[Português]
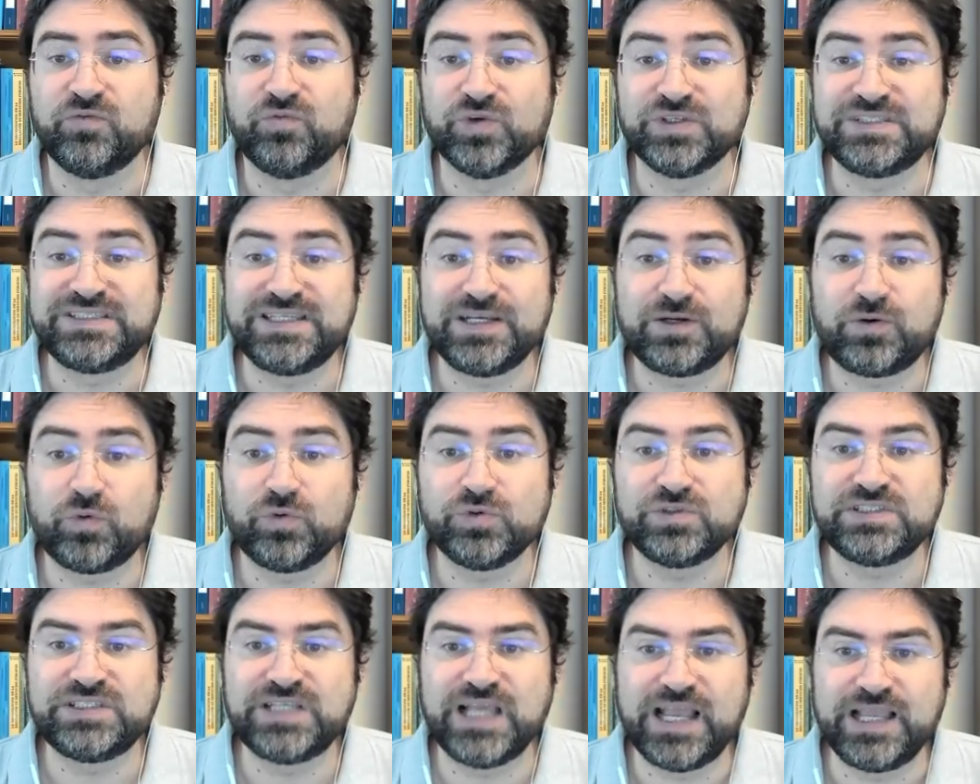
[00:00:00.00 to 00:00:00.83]
você
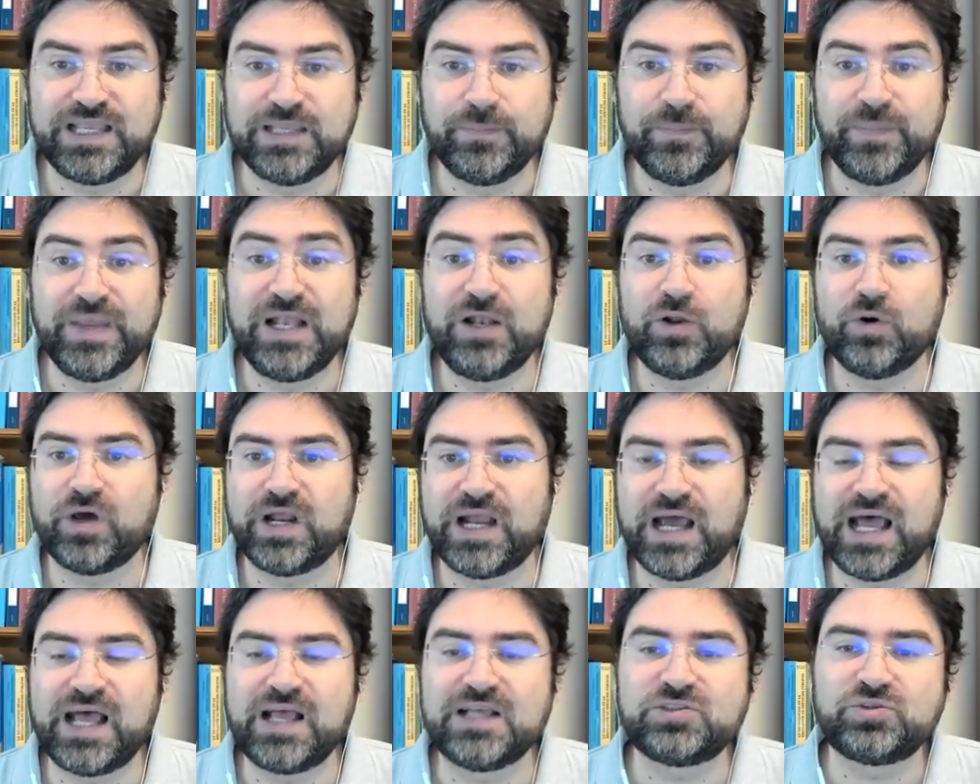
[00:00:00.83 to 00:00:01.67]
consegue
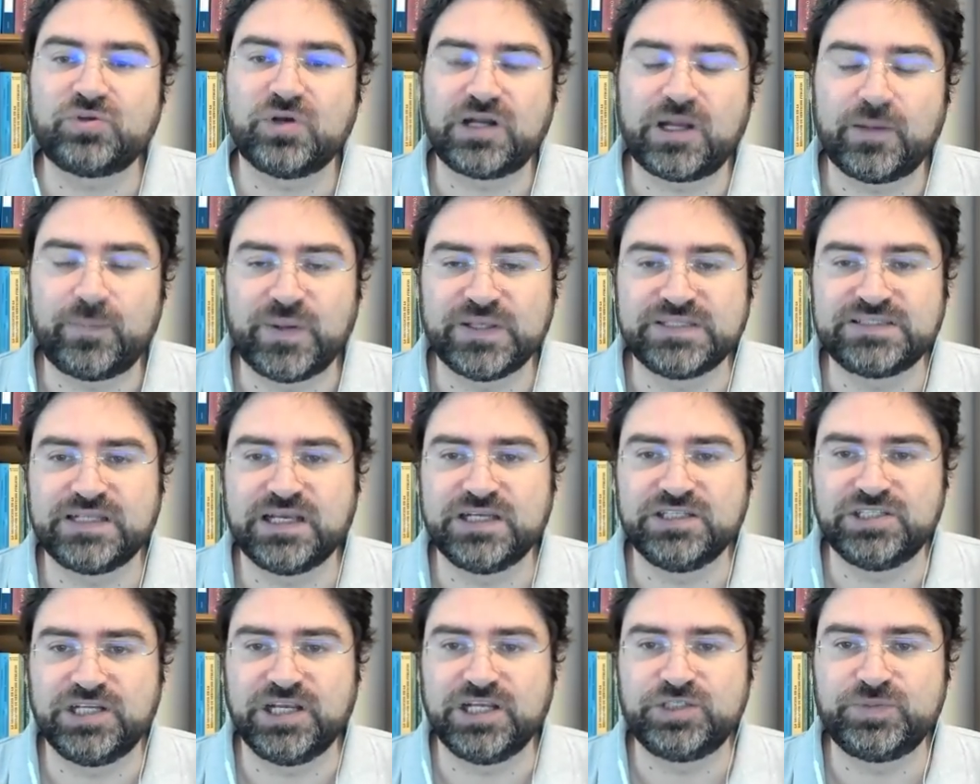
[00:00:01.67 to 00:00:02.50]
melhorar a sua
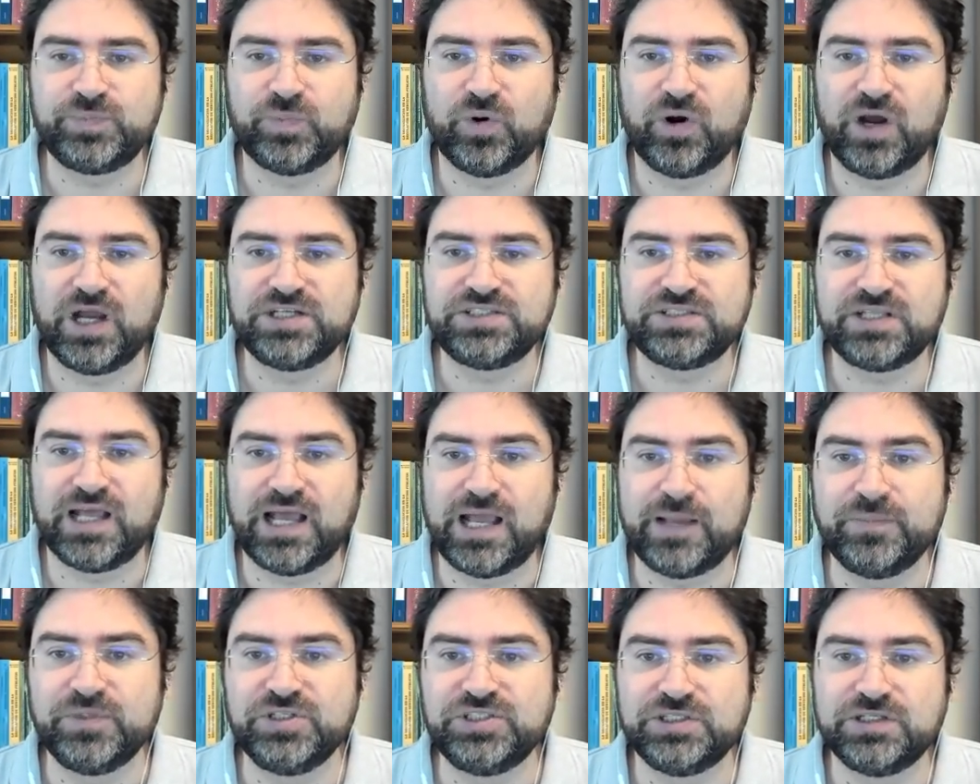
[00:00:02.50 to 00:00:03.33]
capacidade de resposta
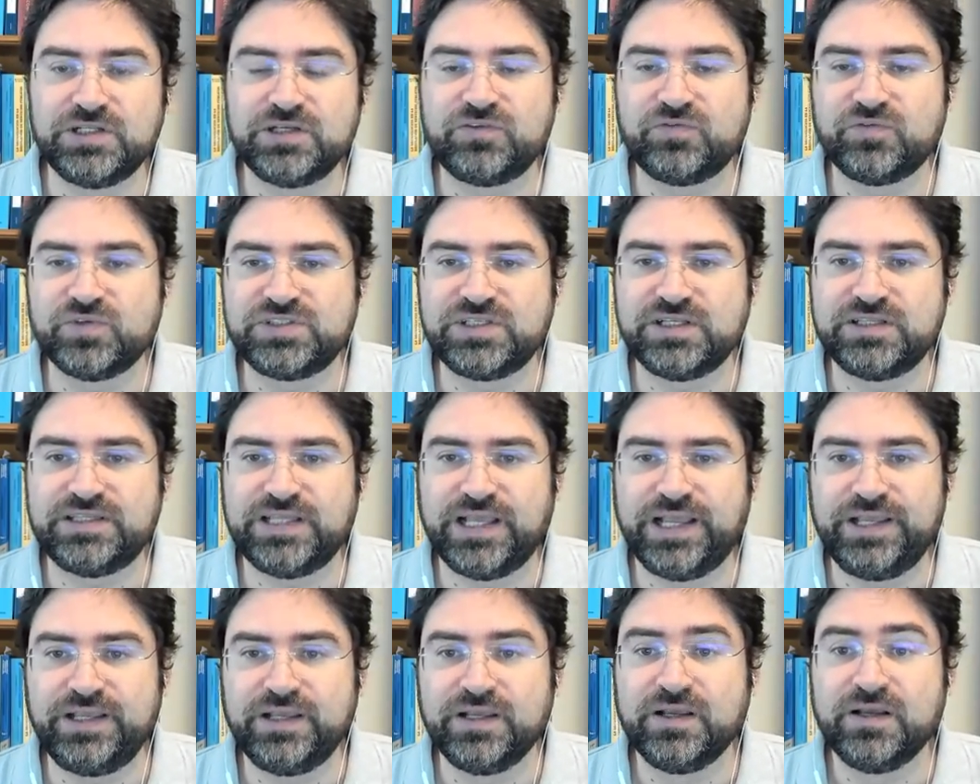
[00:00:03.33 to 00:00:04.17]
à medida que você
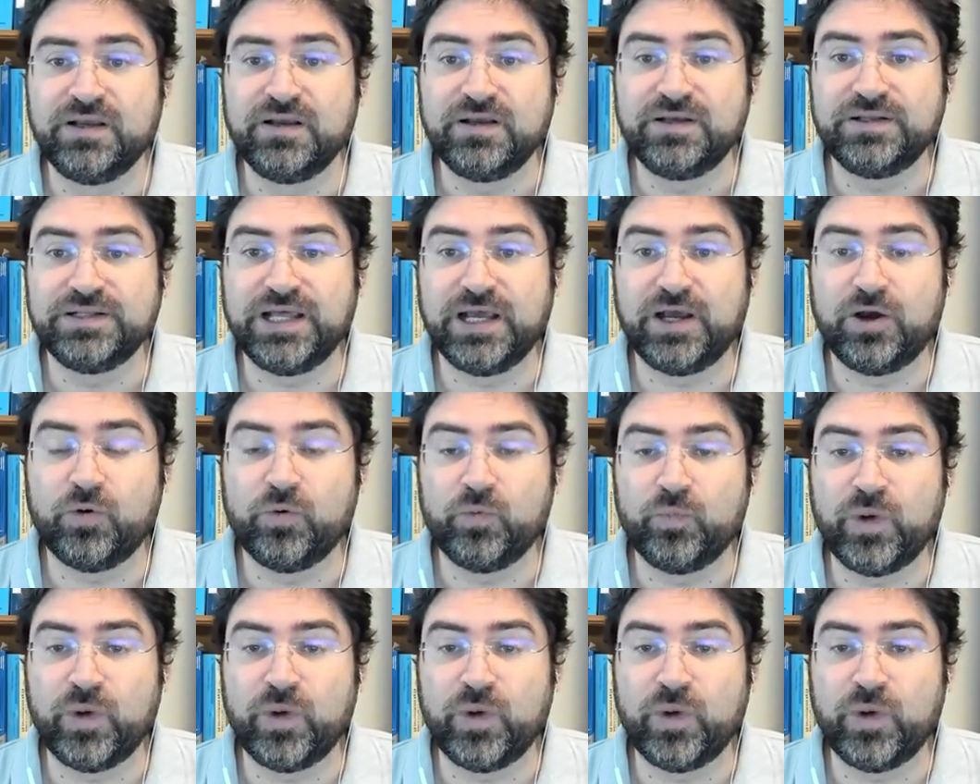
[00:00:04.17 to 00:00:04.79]
tem né,